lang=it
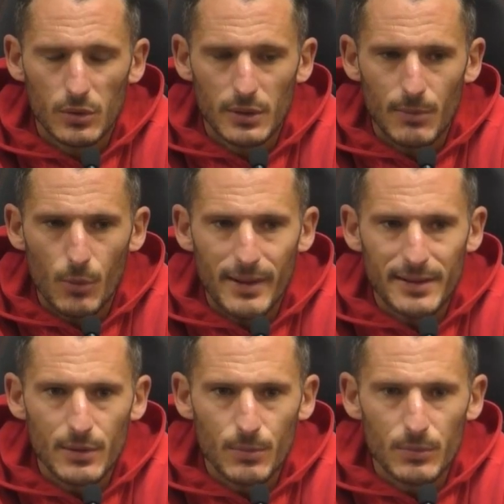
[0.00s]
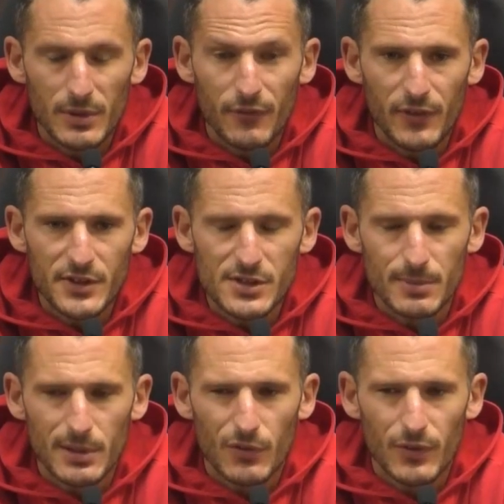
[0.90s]
dei momenti difficili
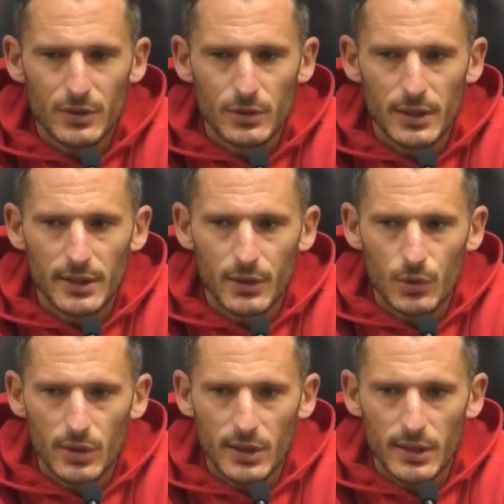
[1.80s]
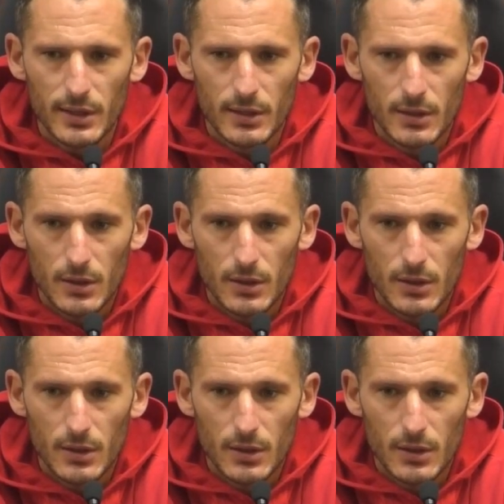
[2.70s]
perché ho fatto degli errori che